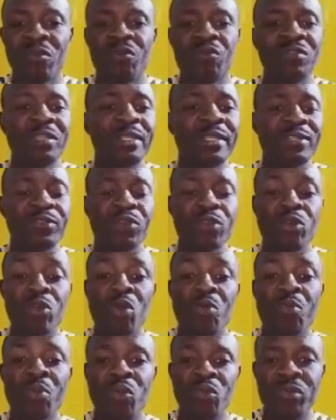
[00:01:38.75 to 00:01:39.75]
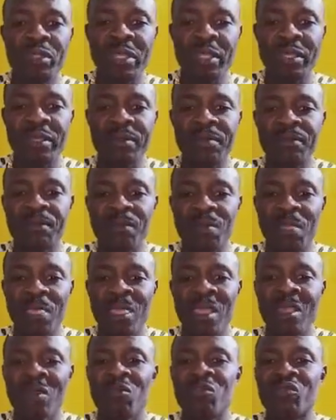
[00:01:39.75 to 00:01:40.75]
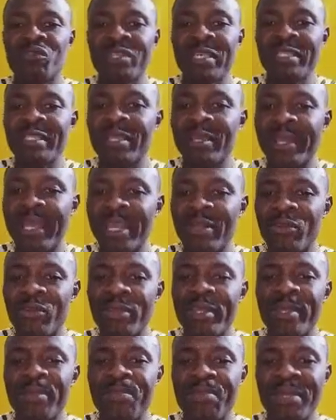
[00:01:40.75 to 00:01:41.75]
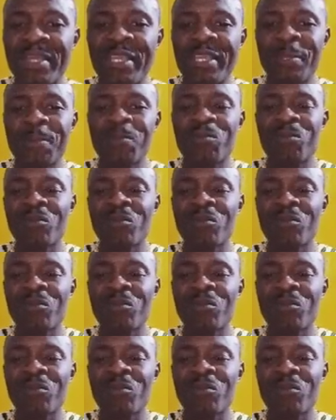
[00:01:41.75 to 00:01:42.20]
Vous êtes dans une communauté. Vous êtes quelqu'un qui prie.